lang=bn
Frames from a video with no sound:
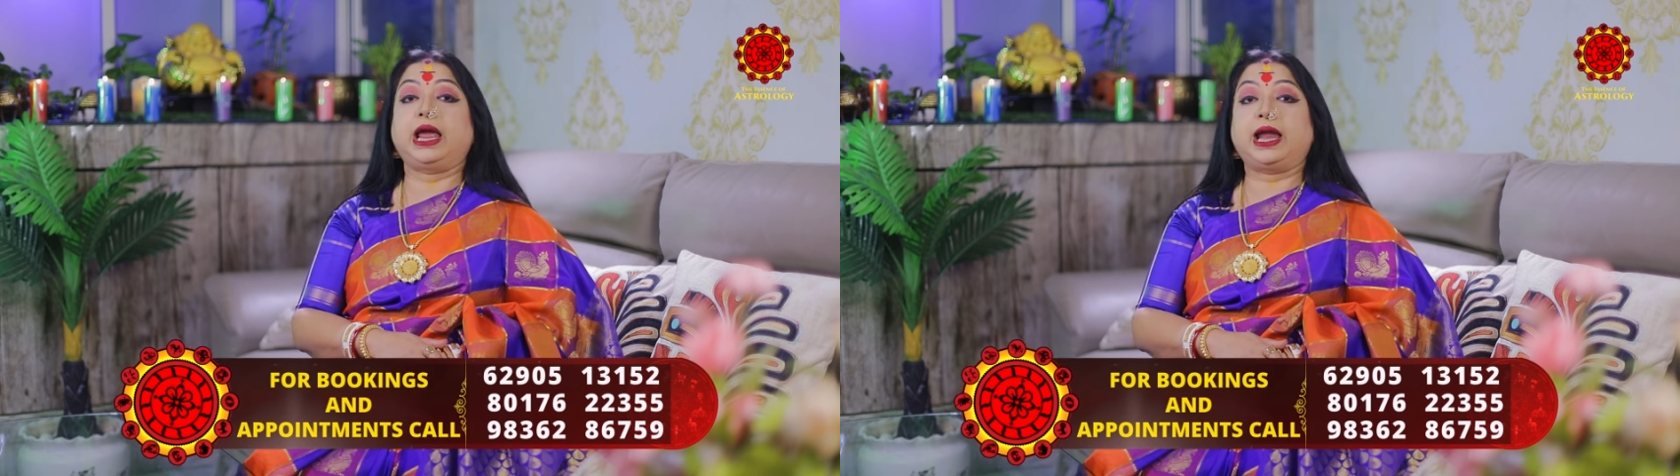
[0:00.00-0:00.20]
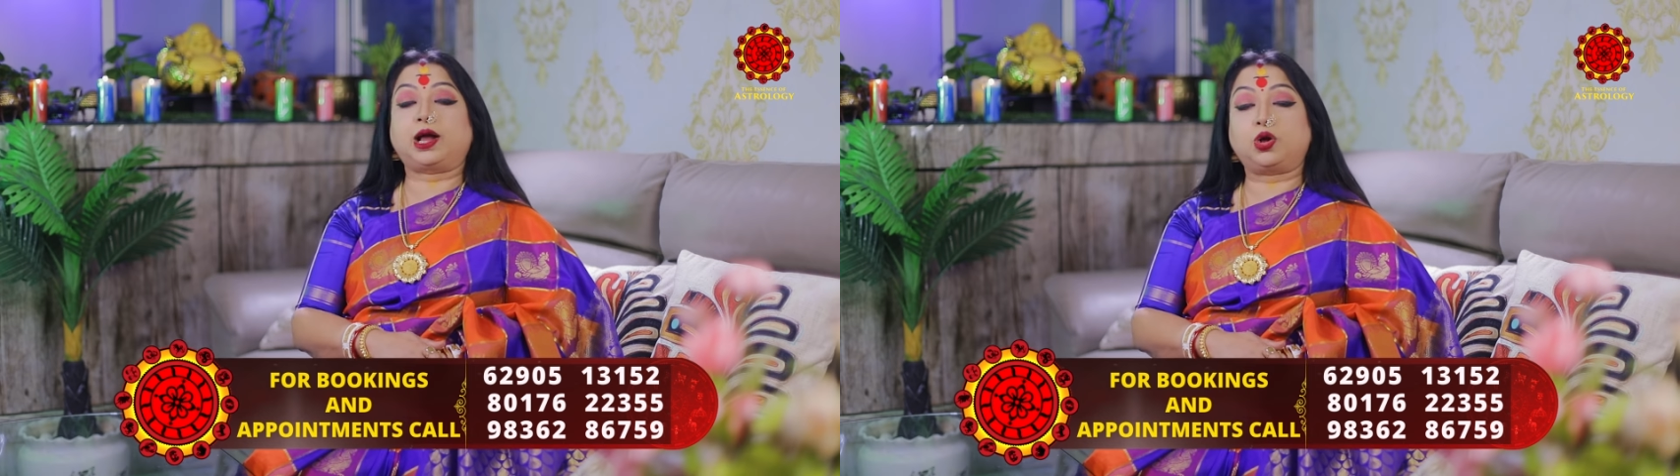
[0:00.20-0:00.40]

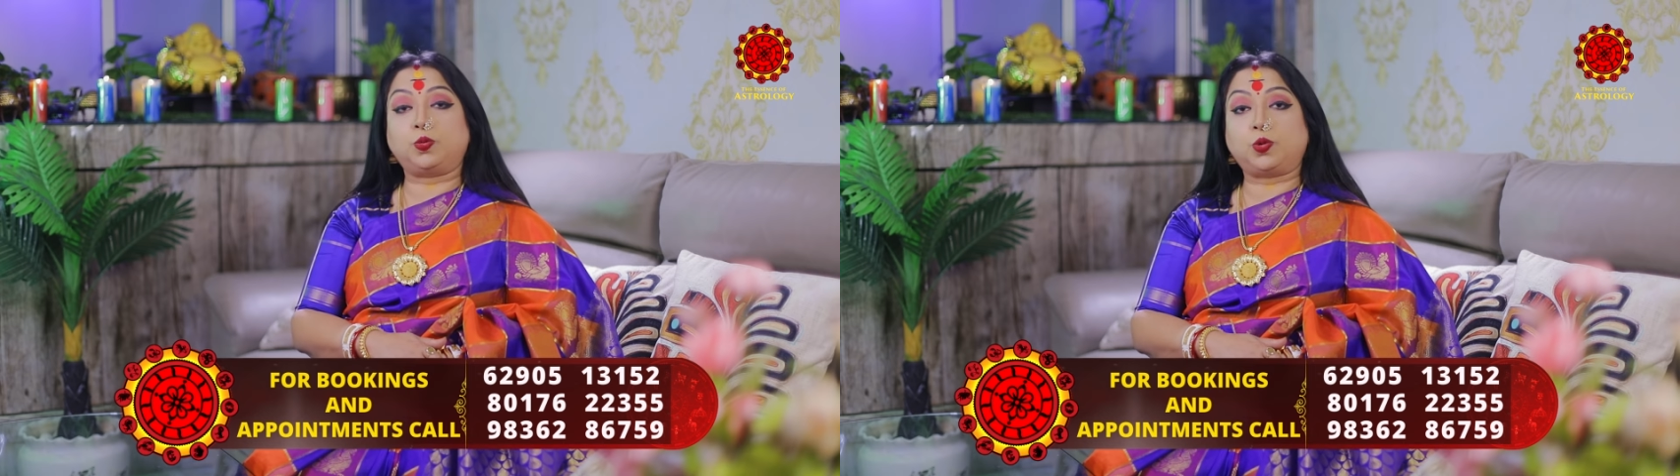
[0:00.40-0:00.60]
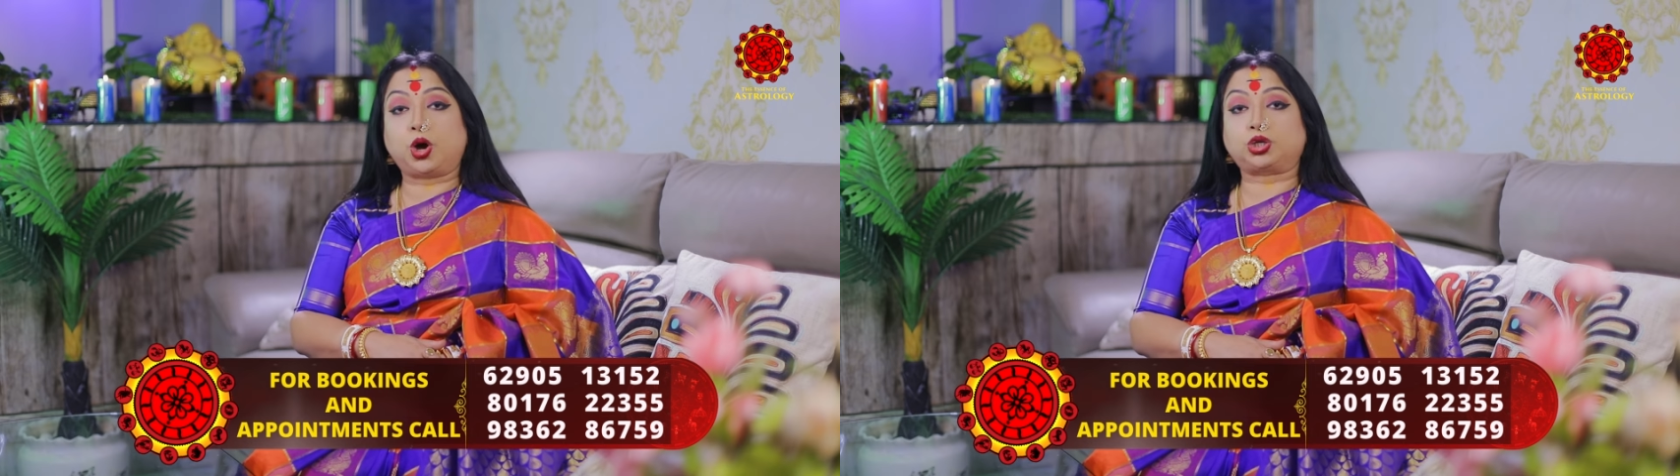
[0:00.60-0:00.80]
এরা খুব
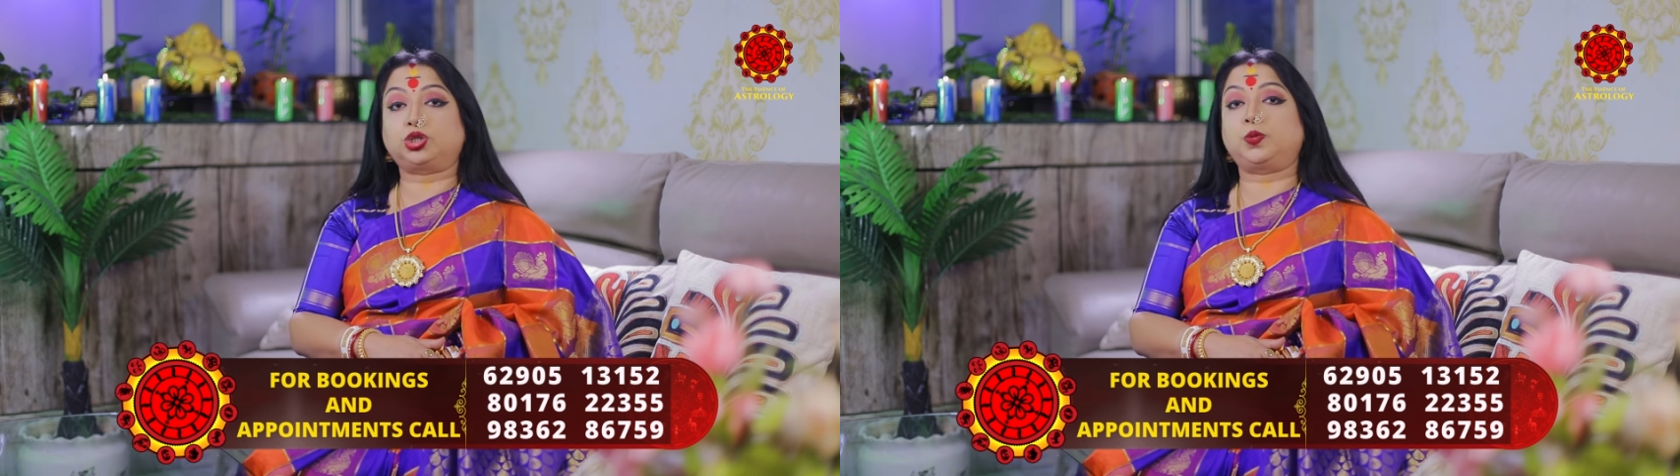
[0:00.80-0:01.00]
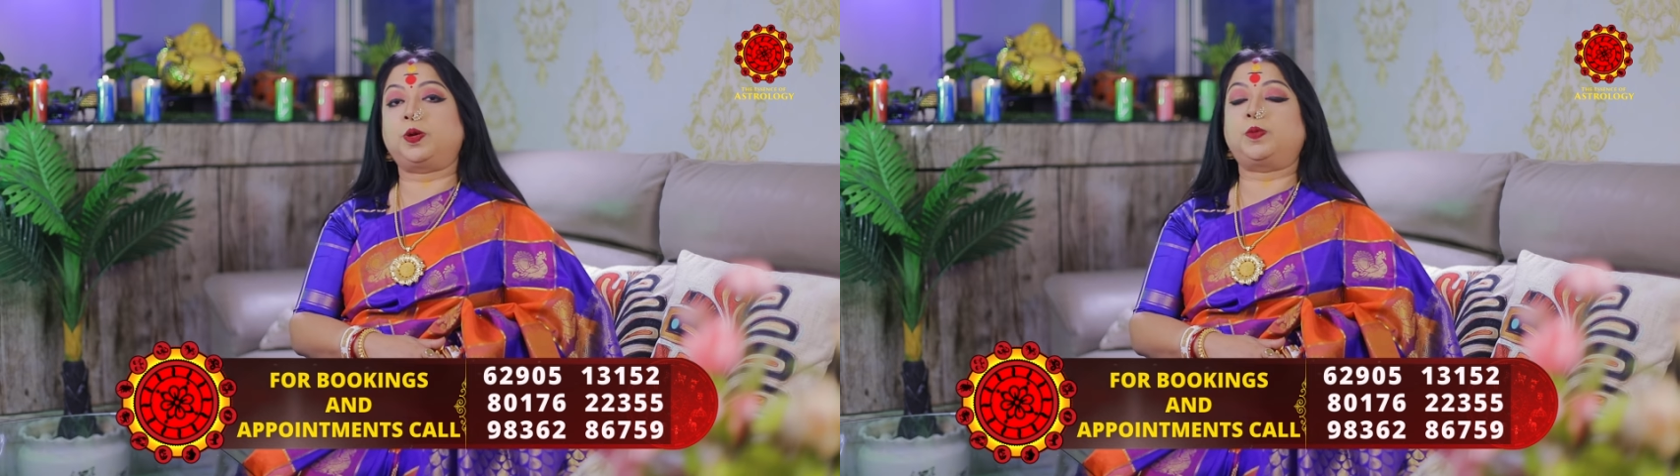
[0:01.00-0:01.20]

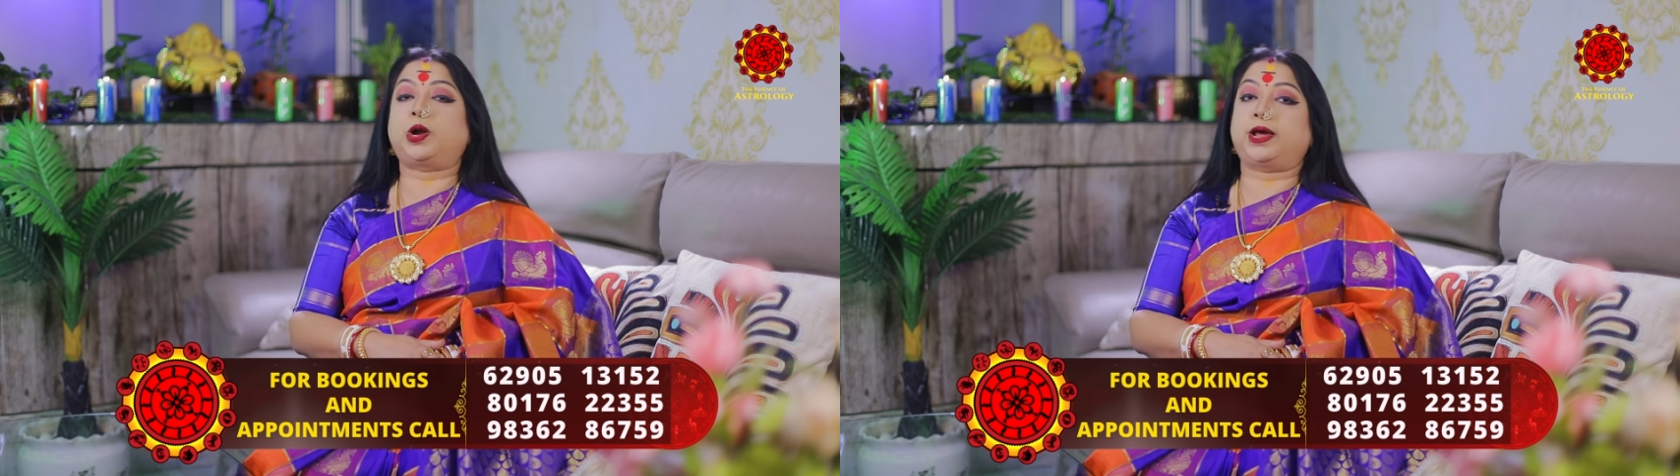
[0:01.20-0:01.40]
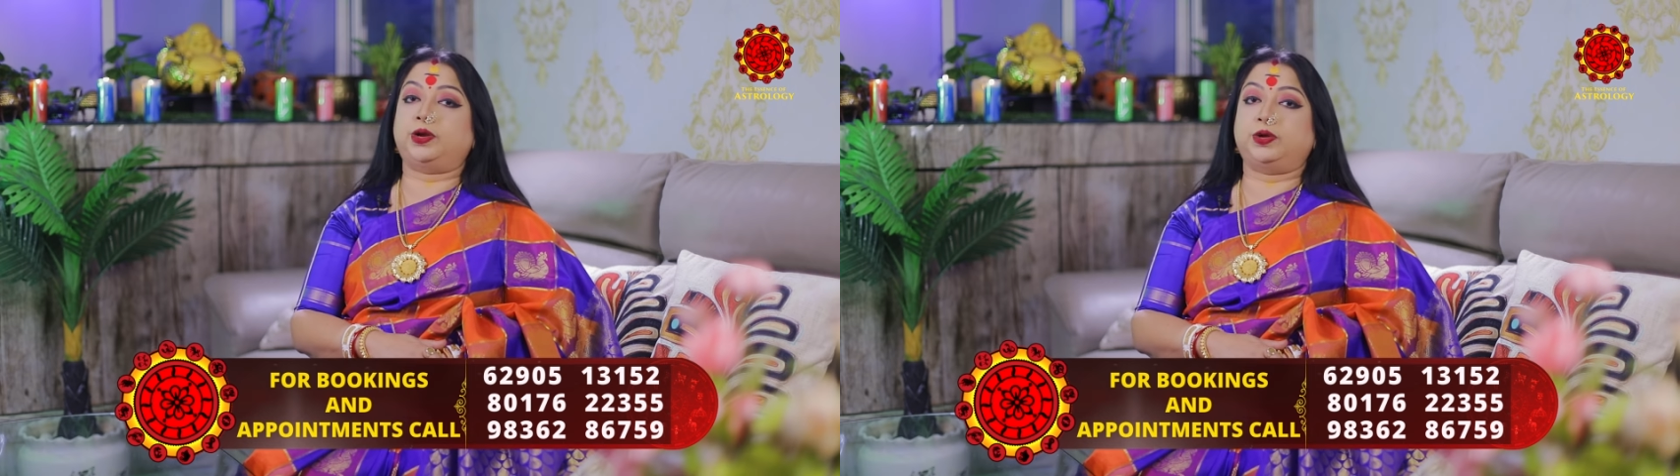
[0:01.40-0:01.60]

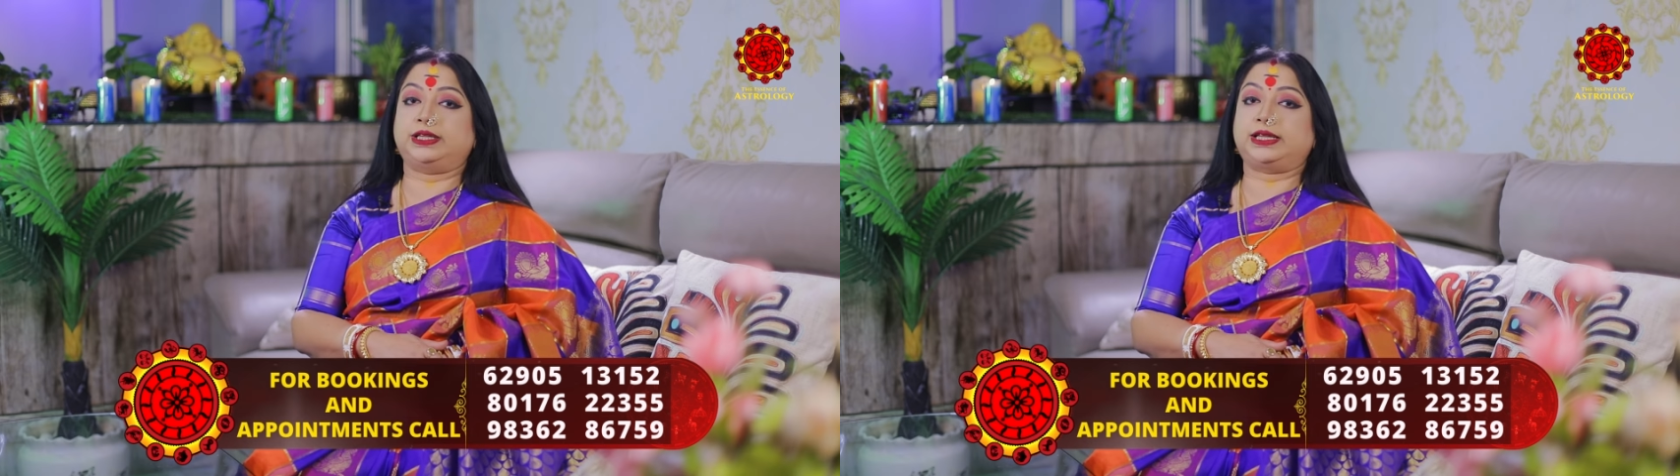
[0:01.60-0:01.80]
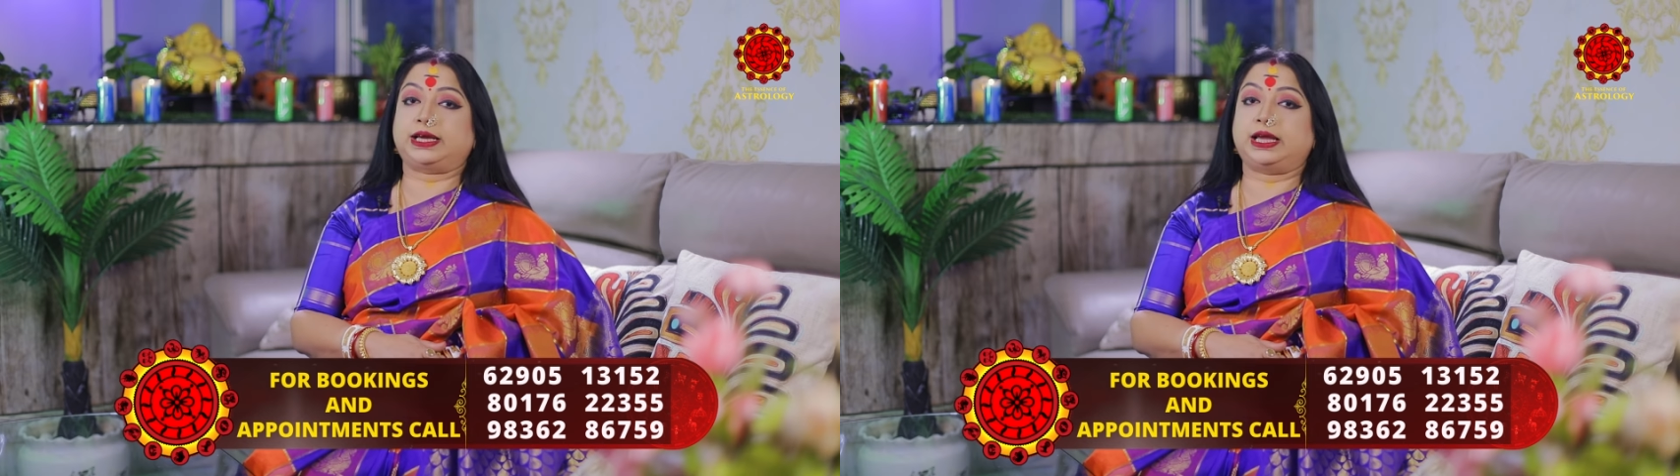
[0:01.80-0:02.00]
কর্তব্যপরায়ণ
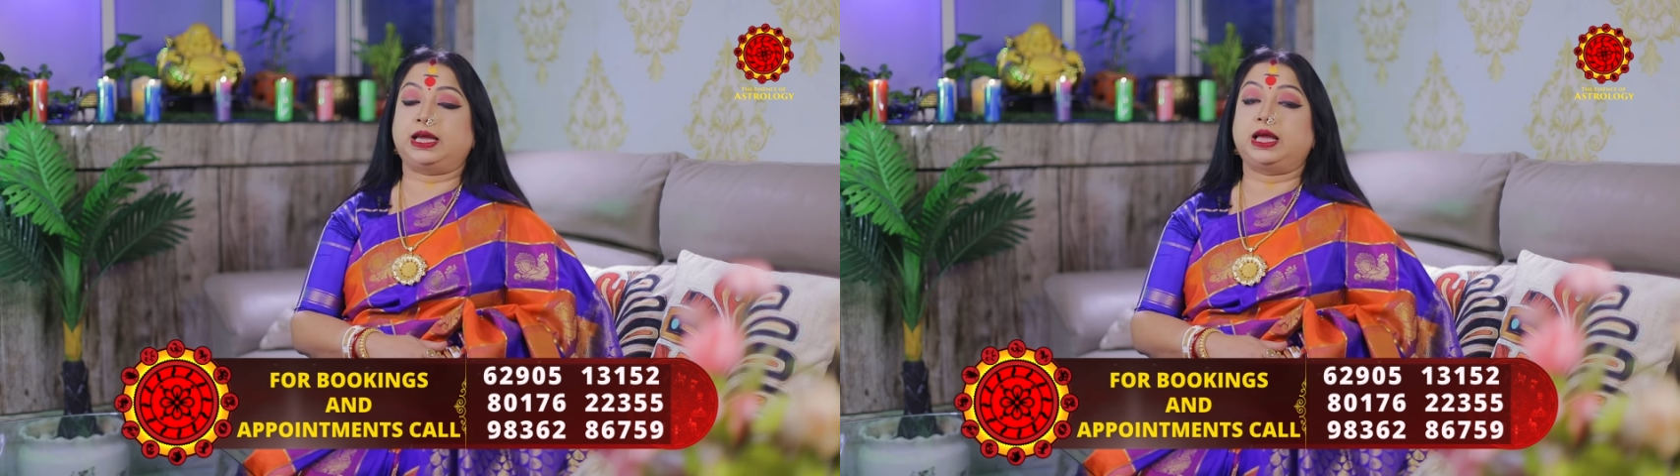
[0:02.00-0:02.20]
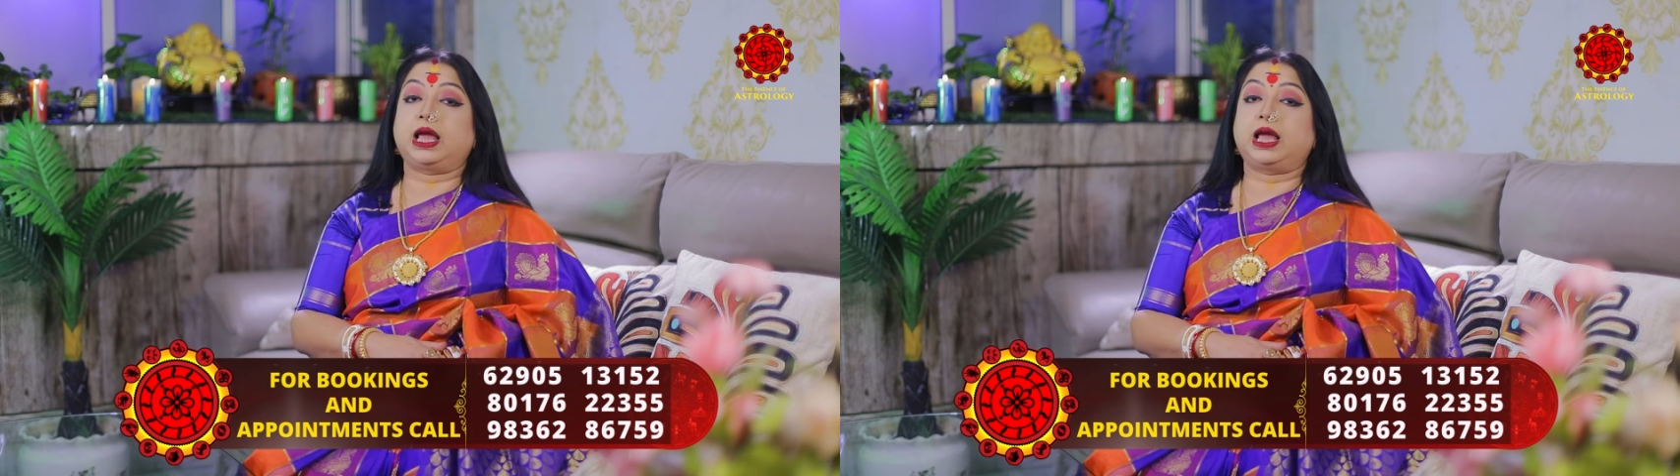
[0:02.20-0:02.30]
হয়ে থাকে